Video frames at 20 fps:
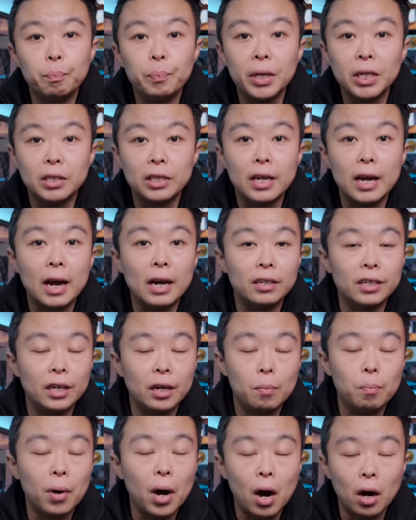并且啊，这
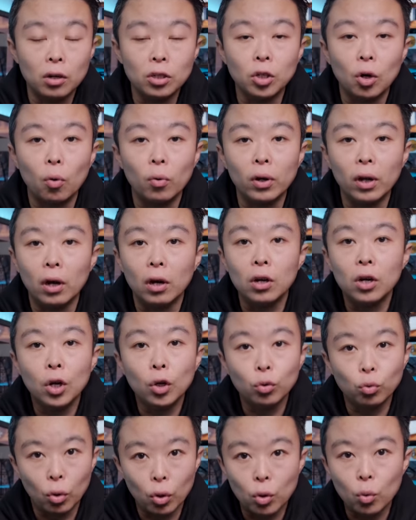个旁轴呢
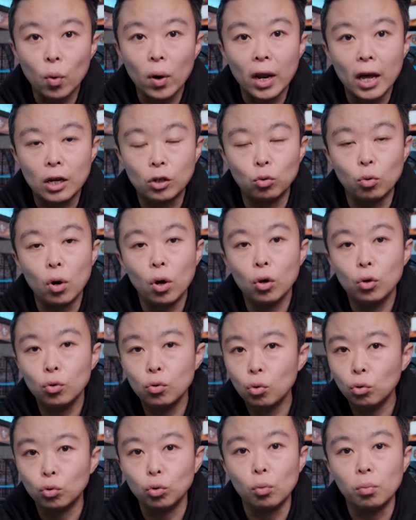对于我来说
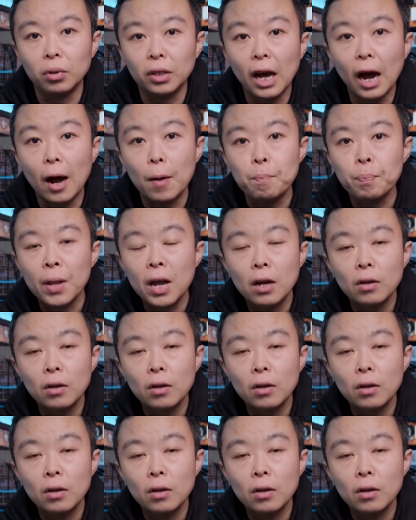用处不大，